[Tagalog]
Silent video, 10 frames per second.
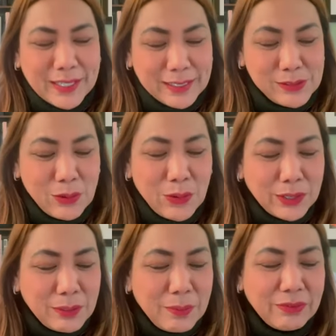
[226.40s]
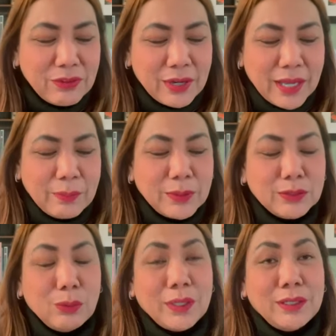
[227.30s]
okay, so on or before
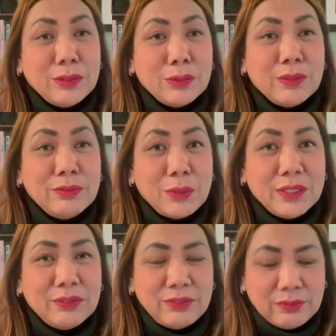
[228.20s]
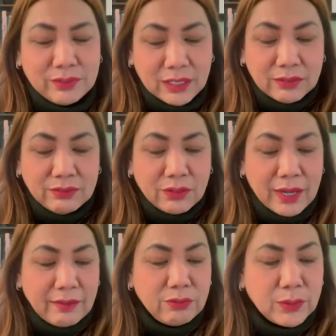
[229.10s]
April 22 of 2015
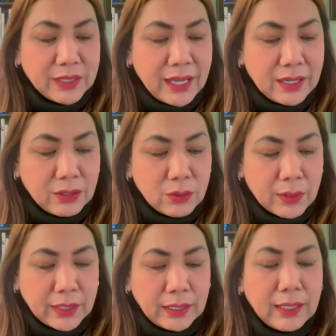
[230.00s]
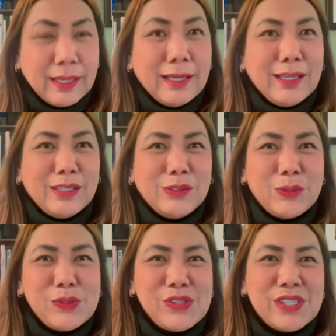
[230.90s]
for F1 category.
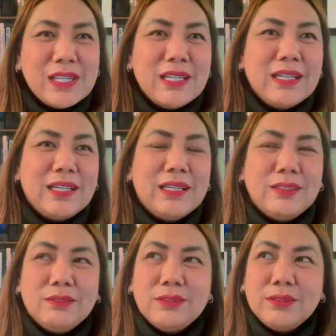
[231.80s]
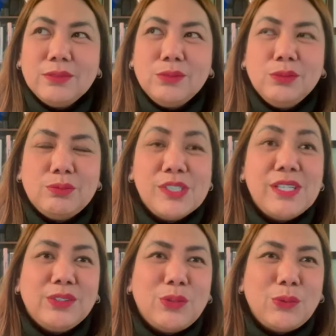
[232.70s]
Doon sa
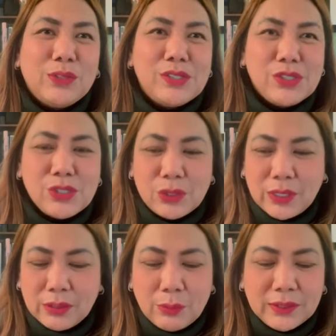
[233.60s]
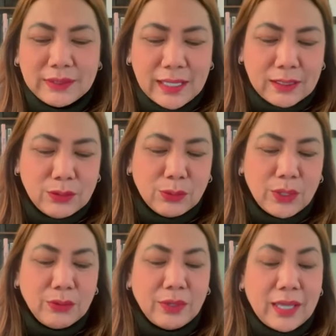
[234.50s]
receipt notice nyo, it will tell you
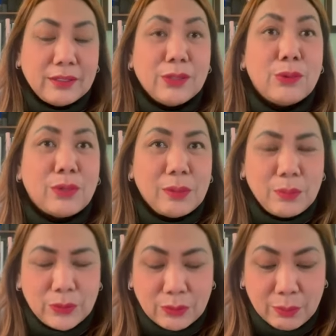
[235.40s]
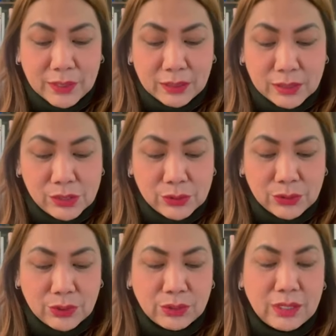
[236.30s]
kung anong category po ng
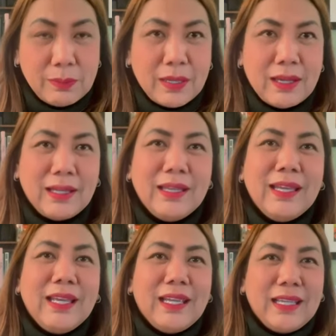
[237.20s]
petition nyo, di ba?